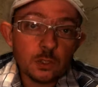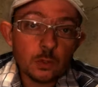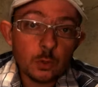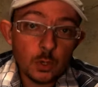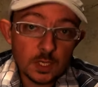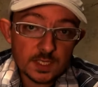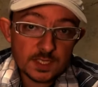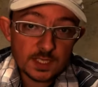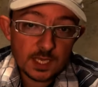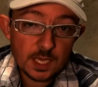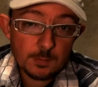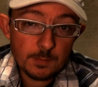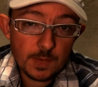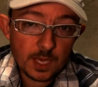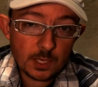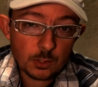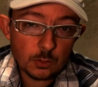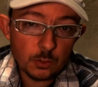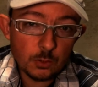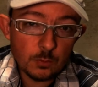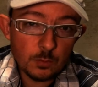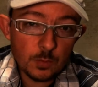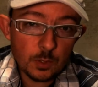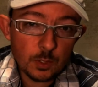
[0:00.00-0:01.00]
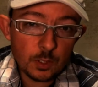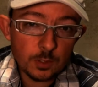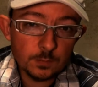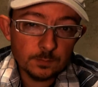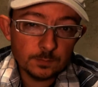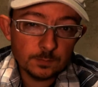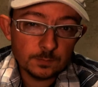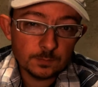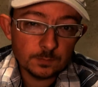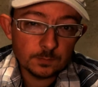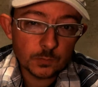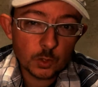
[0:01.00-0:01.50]
Troisième
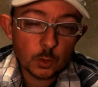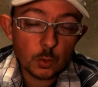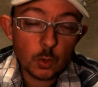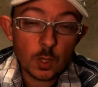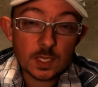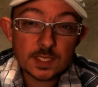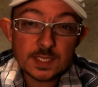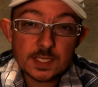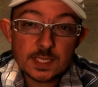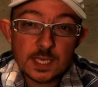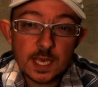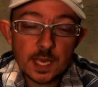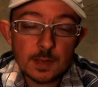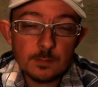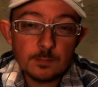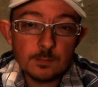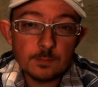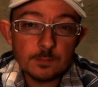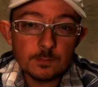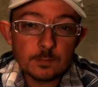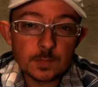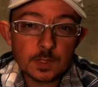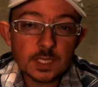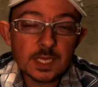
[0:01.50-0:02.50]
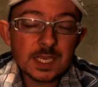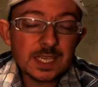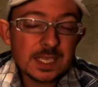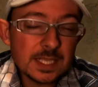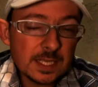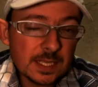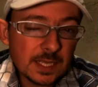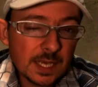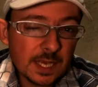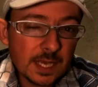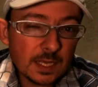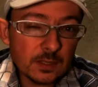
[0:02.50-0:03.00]
argument, troisième
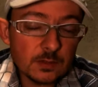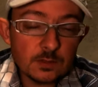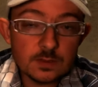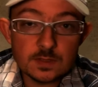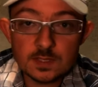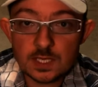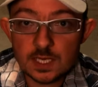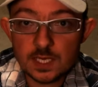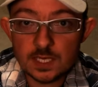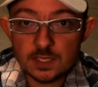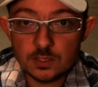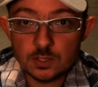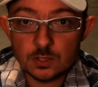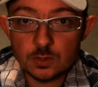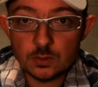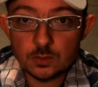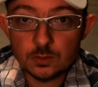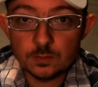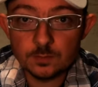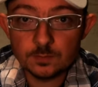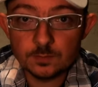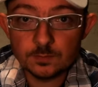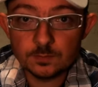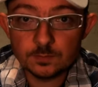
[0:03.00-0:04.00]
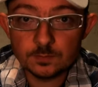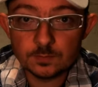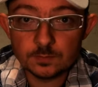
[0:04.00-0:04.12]
critère de sélection.